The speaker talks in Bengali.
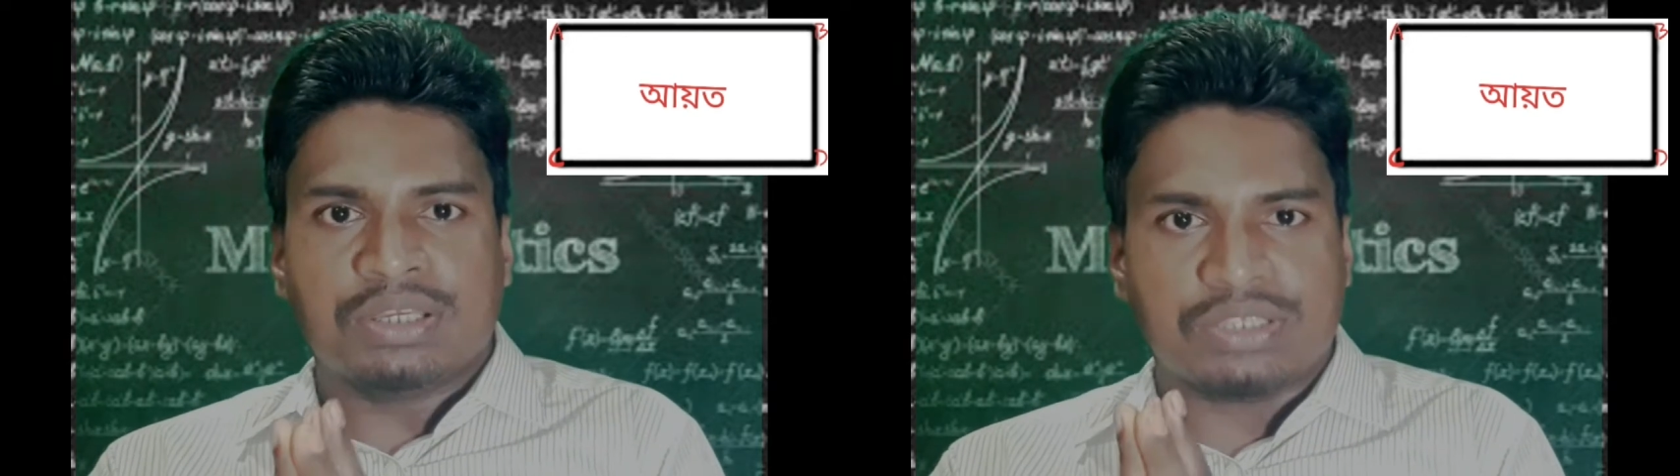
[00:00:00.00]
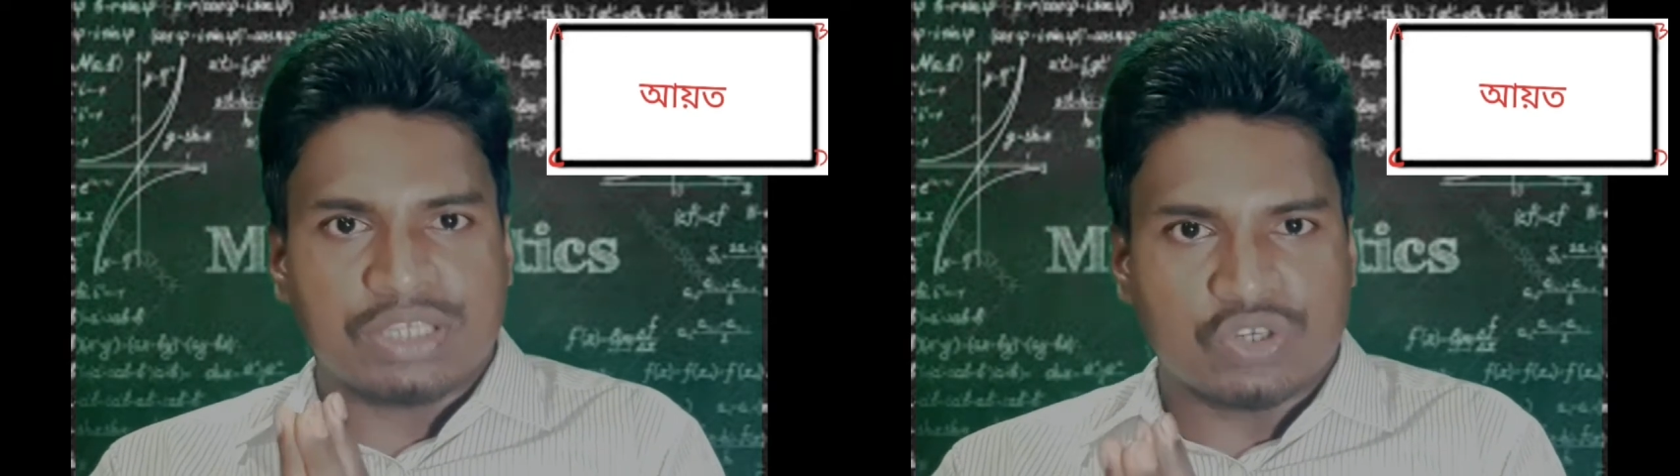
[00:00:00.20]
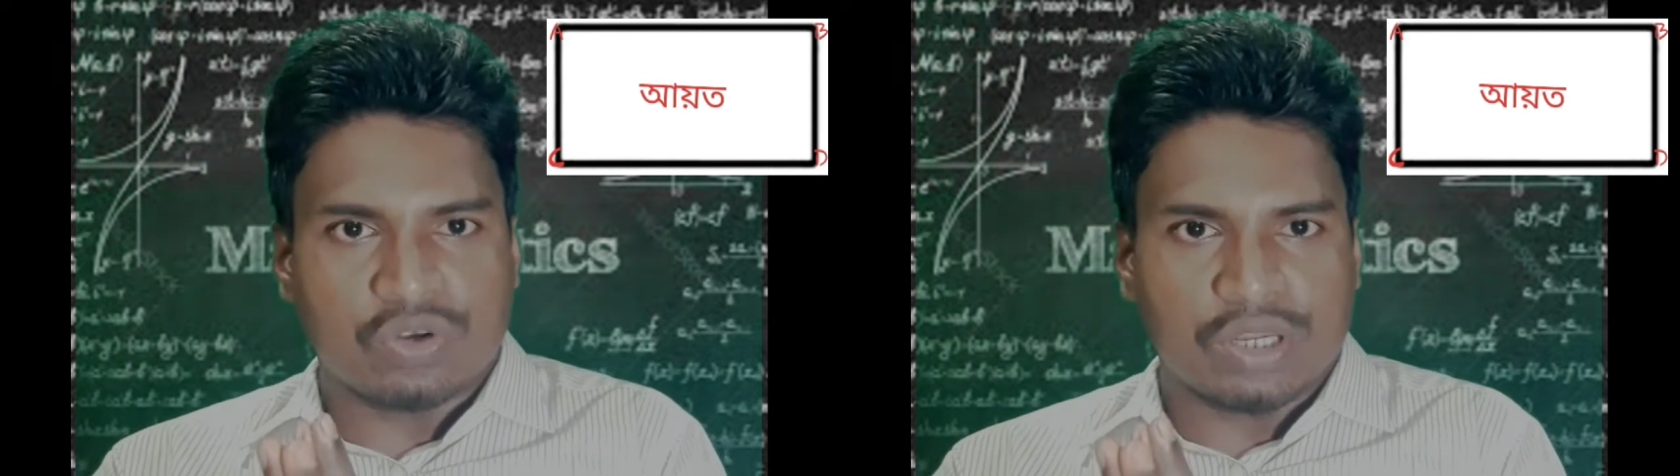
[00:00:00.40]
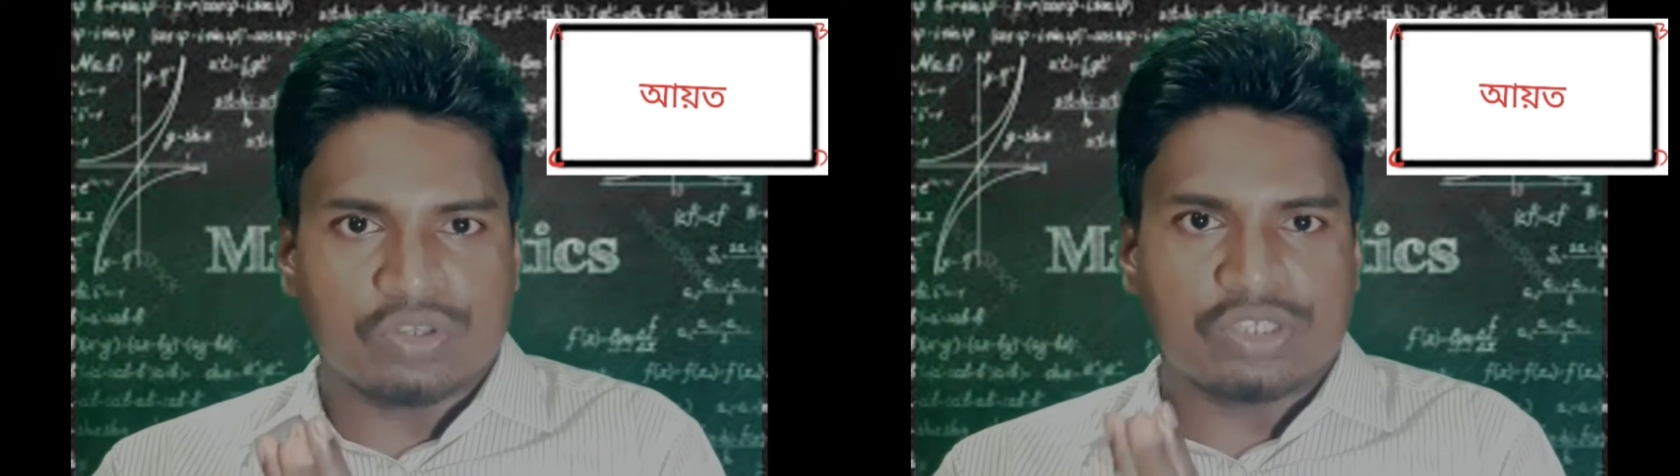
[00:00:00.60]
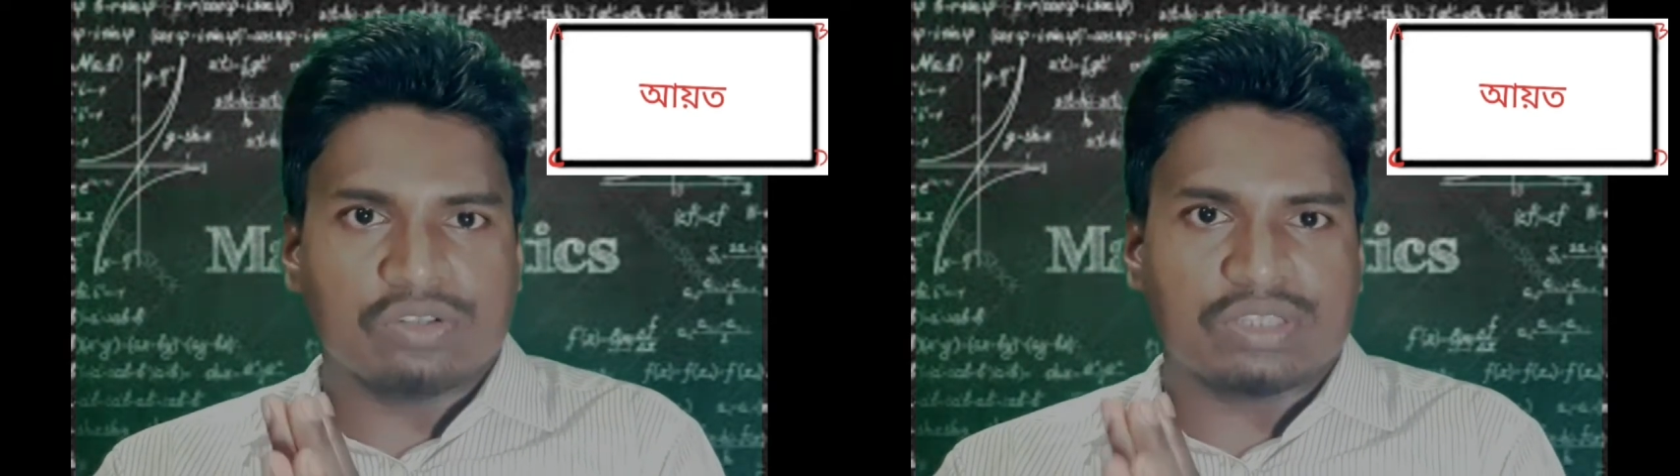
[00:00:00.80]
যে সংজ্ঞা
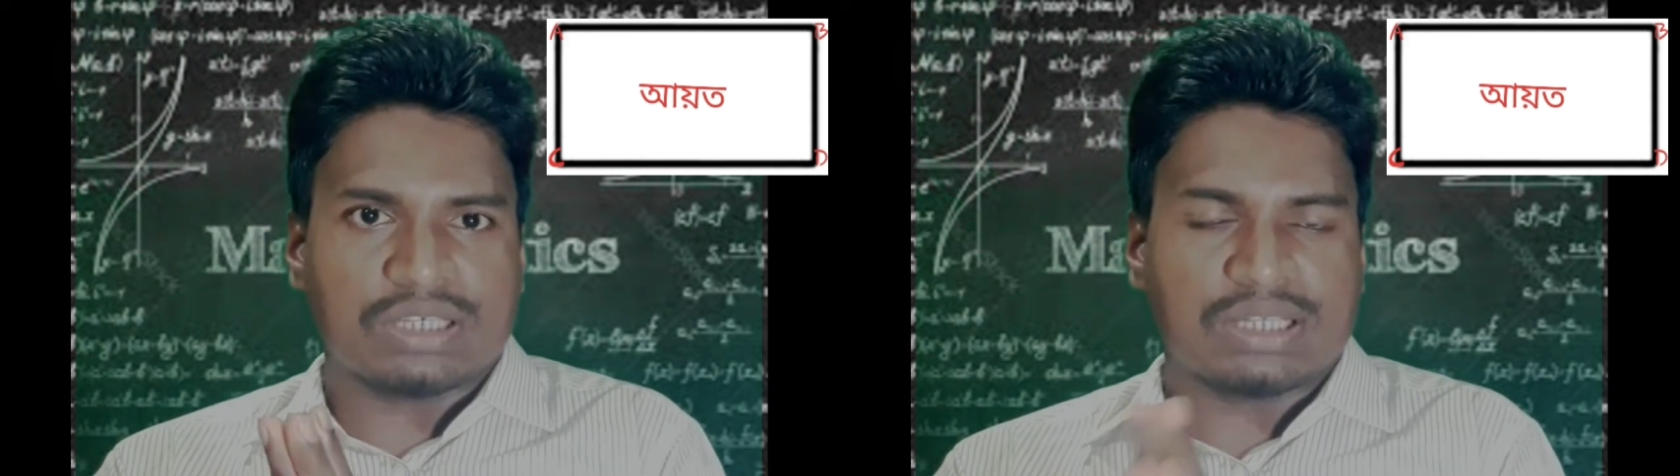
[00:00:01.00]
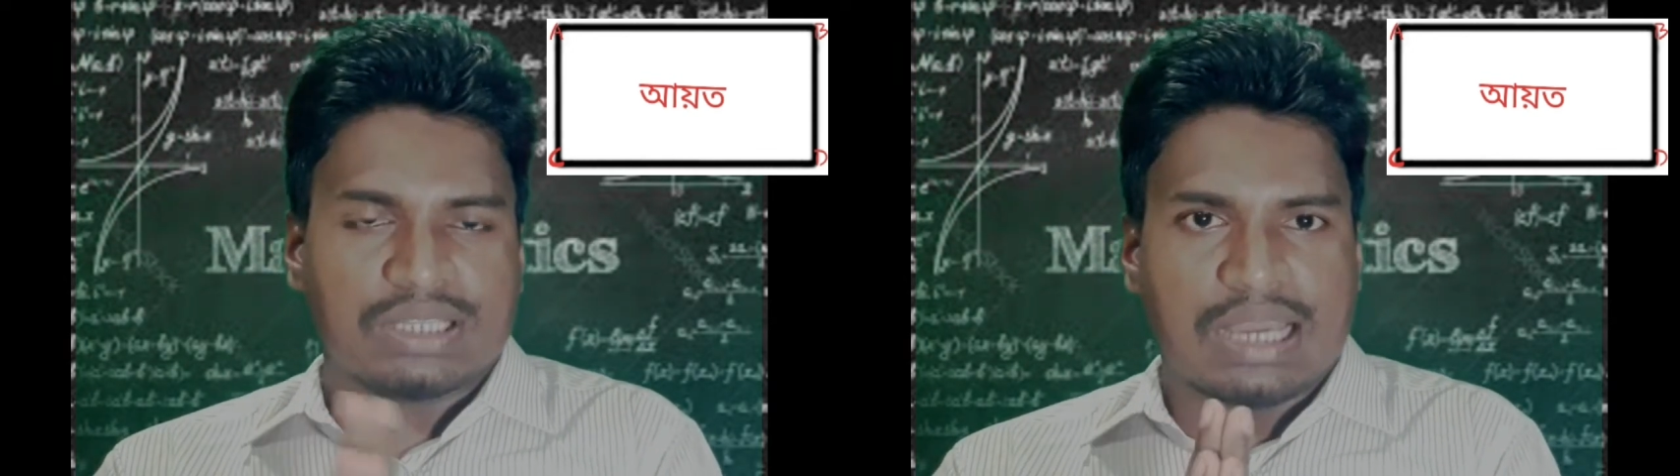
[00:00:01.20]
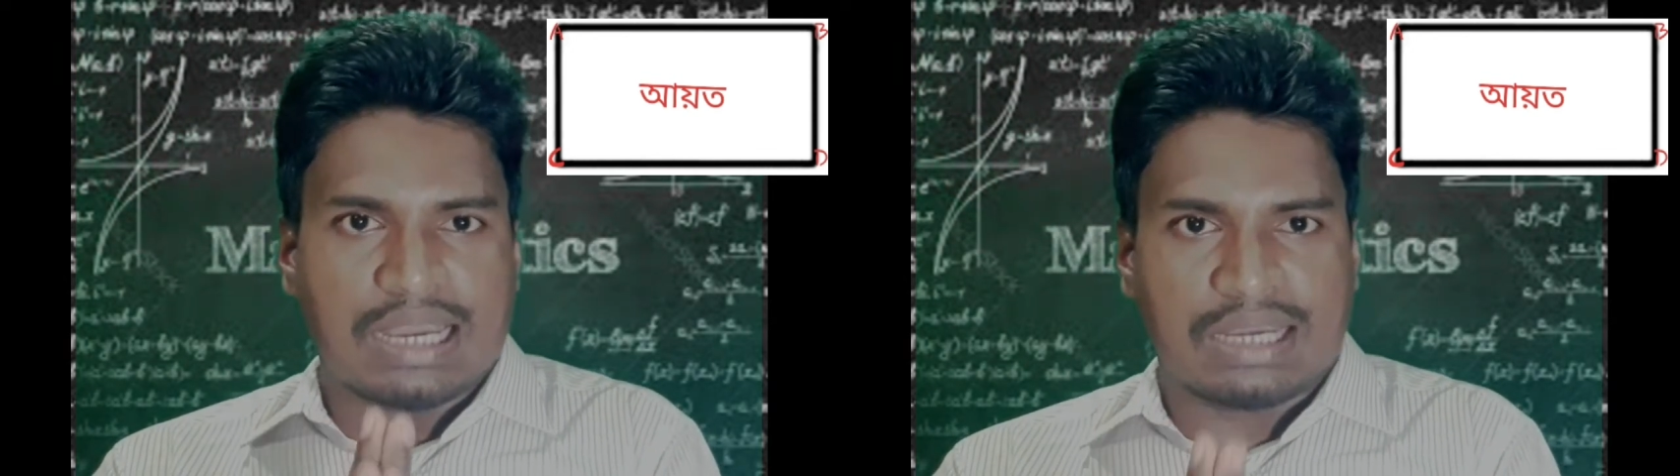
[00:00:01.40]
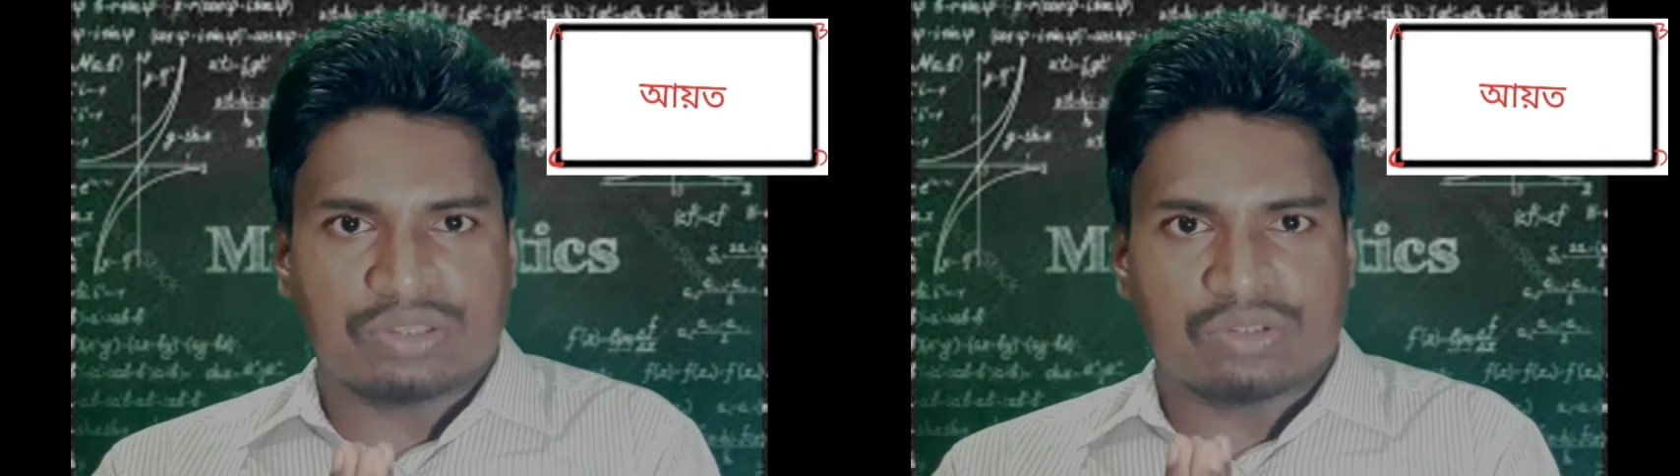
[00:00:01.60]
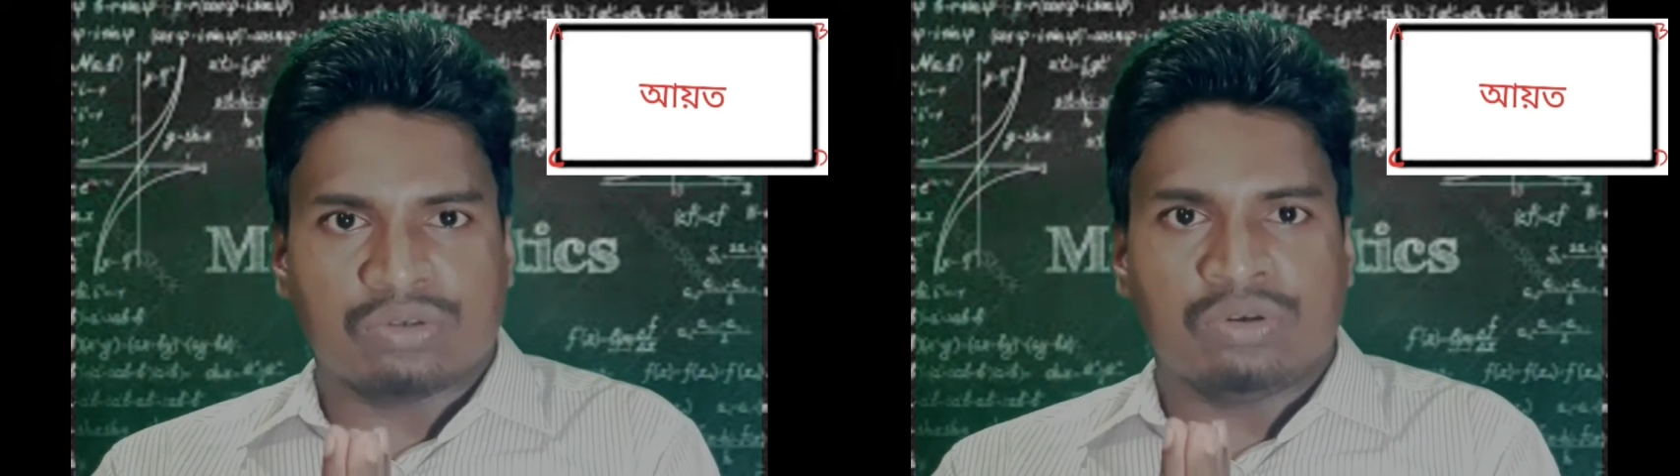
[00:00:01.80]
রয়েছিল তার সাথে আয়ত